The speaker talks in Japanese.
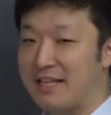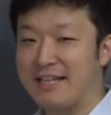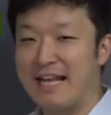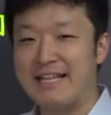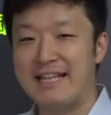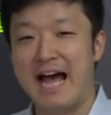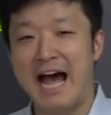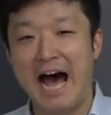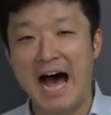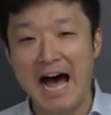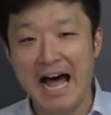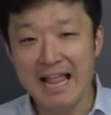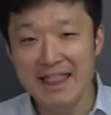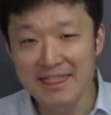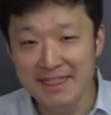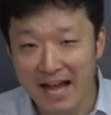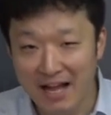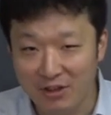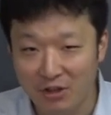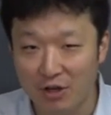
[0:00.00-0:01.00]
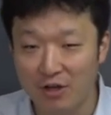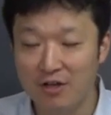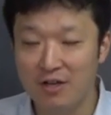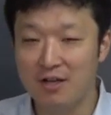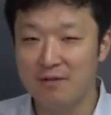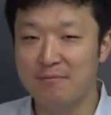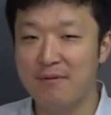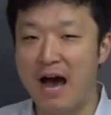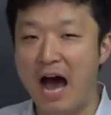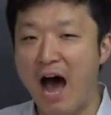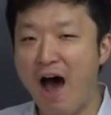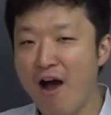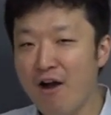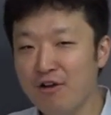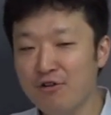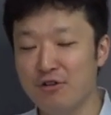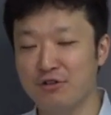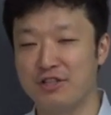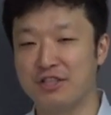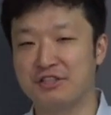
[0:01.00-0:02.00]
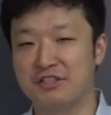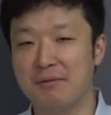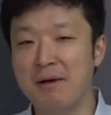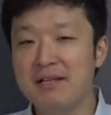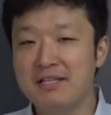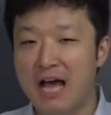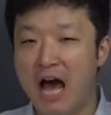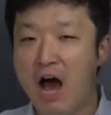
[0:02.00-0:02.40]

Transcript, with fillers: 一体なんだと。まあ、アフロって知ってます？